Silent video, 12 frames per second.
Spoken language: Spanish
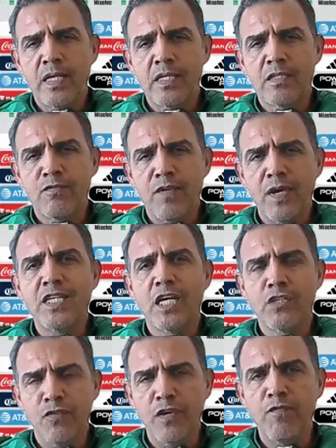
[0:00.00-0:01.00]
las
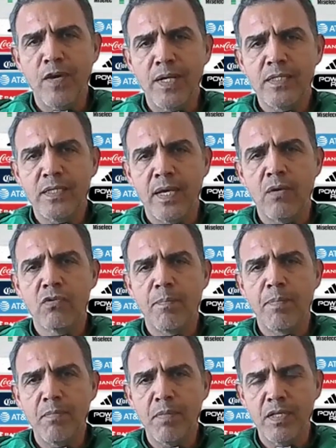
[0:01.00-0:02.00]
fechas FIFA que
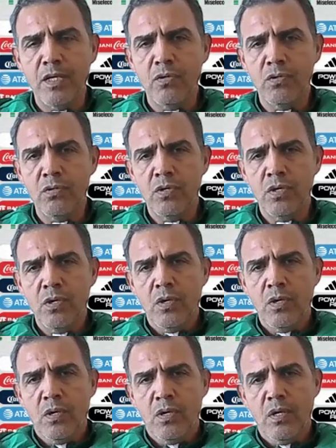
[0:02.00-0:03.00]
nos ha permitido.
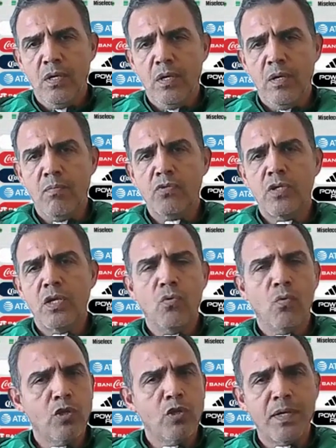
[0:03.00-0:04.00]
Eh, hemos
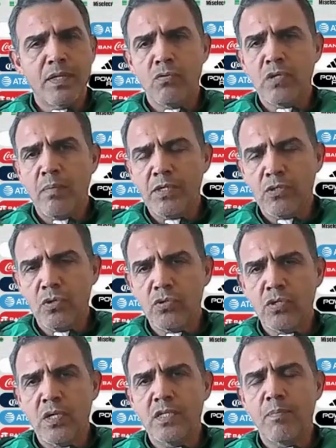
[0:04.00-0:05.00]
tenido cuatro partidos
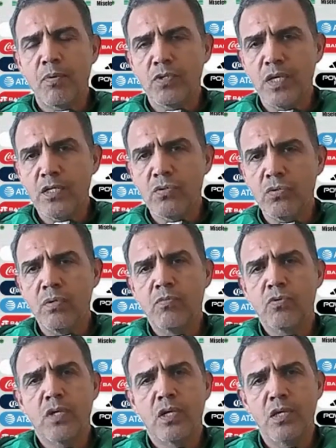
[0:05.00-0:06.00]
amistosos en este proceso,
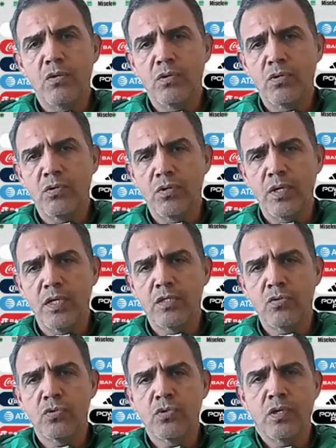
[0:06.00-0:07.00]
hemos tenido
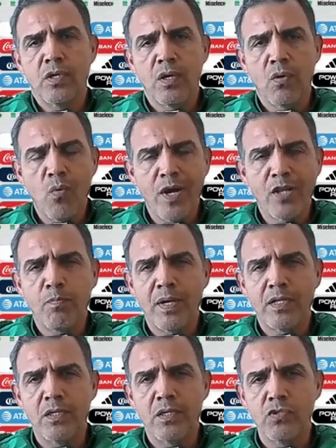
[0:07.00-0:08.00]
estos eh, cuatro
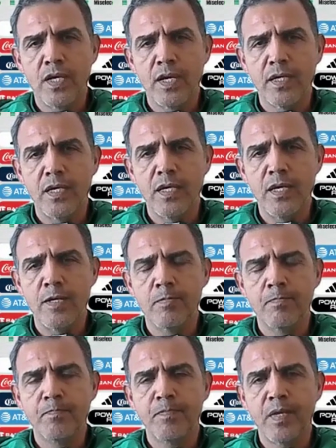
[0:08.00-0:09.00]
partidos ya aquí
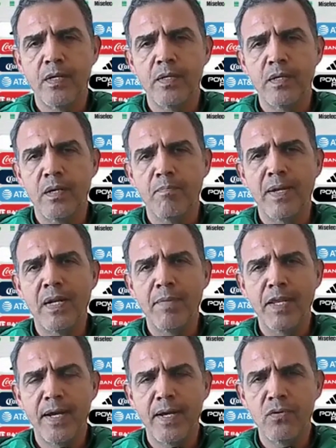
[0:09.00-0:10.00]
en, en,
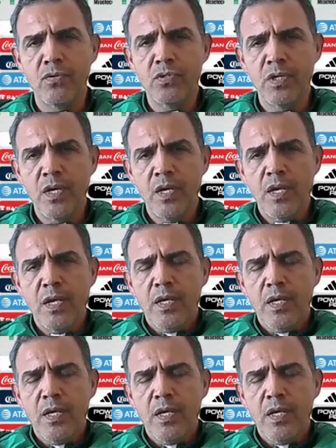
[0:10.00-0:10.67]
Panamericanos